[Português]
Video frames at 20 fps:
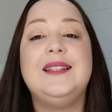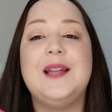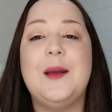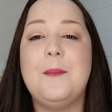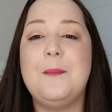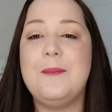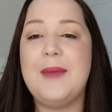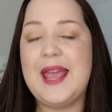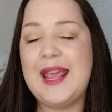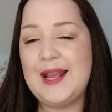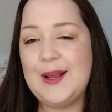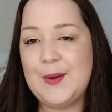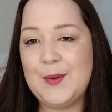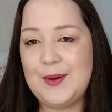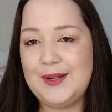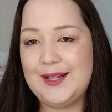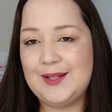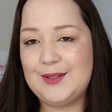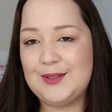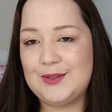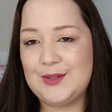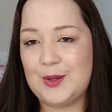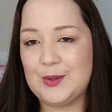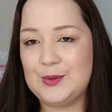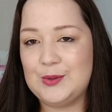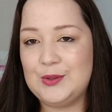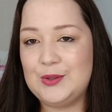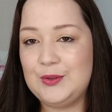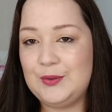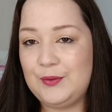também cuida dos
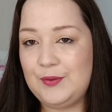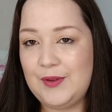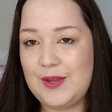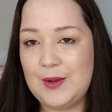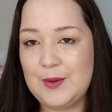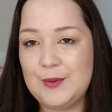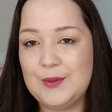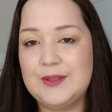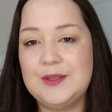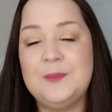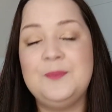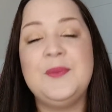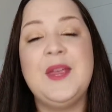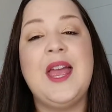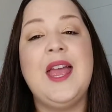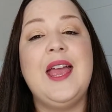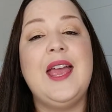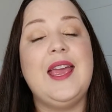nossos fios.